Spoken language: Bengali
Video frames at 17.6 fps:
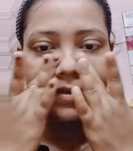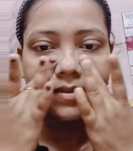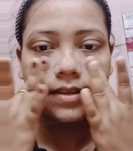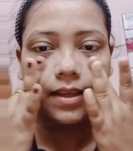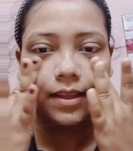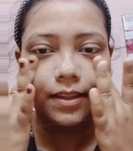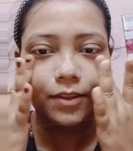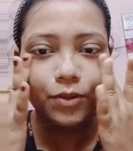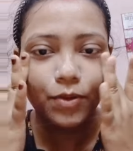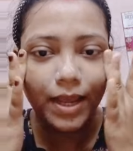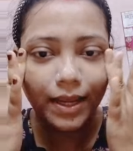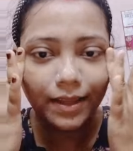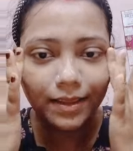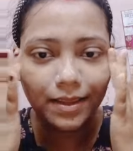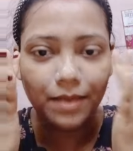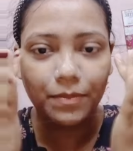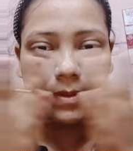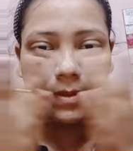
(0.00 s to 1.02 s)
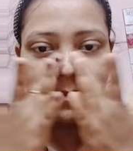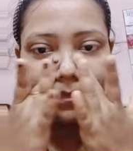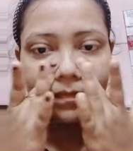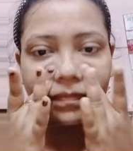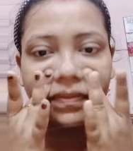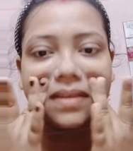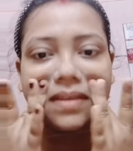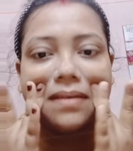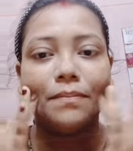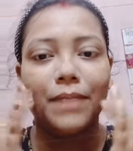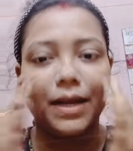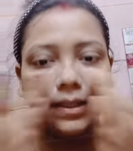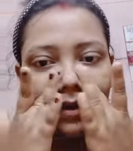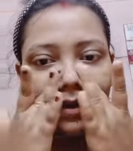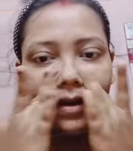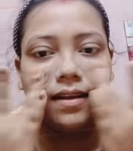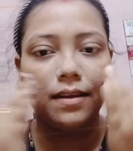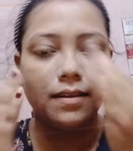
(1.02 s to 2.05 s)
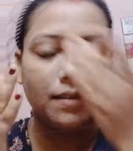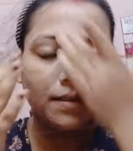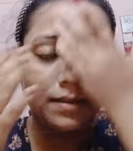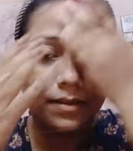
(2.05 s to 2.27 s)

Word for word: স্কিন তো একদমই পাতলা